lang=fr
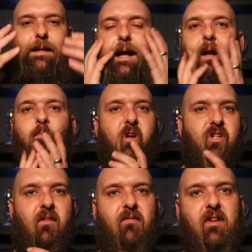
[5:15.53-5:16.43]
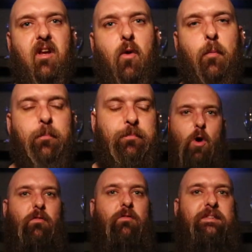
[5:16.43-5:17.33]
Dans les prochaines vidéos,
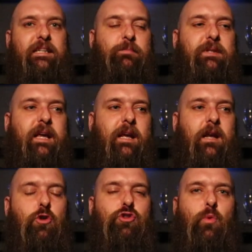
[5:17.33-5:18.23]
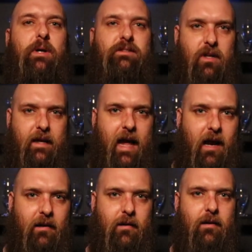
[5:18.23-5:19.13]
on va vous expliquer le choix du
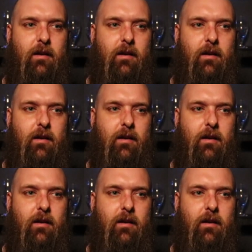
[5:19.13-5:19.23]
local,